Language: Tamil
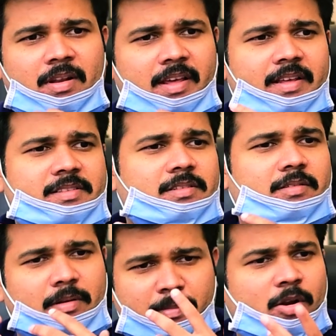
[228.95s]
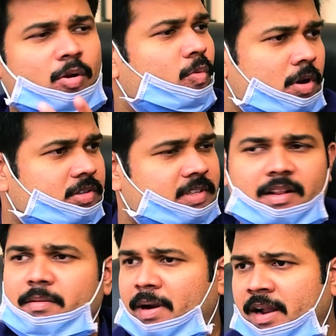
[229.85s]
லேஸ் மி டோன்ட் வாண்ட் டு
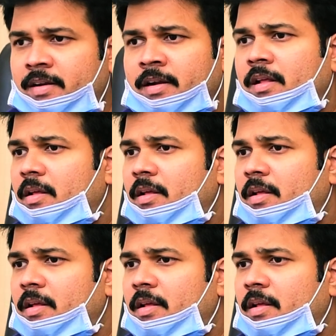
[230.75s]
செல் த பிராண்ட்